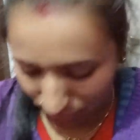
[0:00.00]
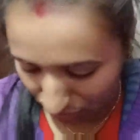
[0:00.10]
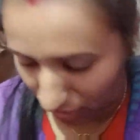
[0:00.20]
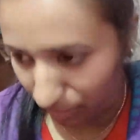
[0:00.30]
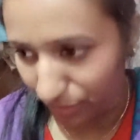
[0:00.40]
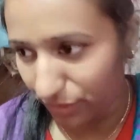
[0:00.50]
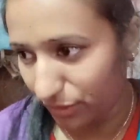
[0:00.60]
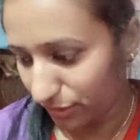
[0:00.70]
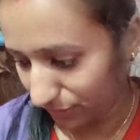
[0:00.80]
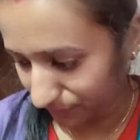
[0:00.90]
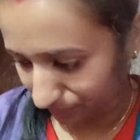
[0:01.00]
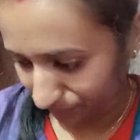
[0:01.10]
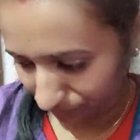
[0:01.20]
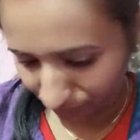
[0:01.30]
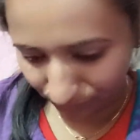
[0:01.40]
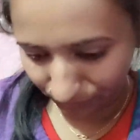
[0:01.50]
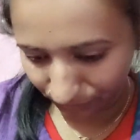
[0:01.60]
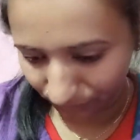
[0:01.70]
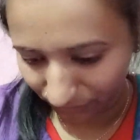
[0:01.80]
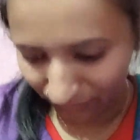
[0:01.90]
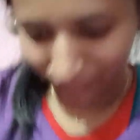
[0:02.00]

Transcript: बाप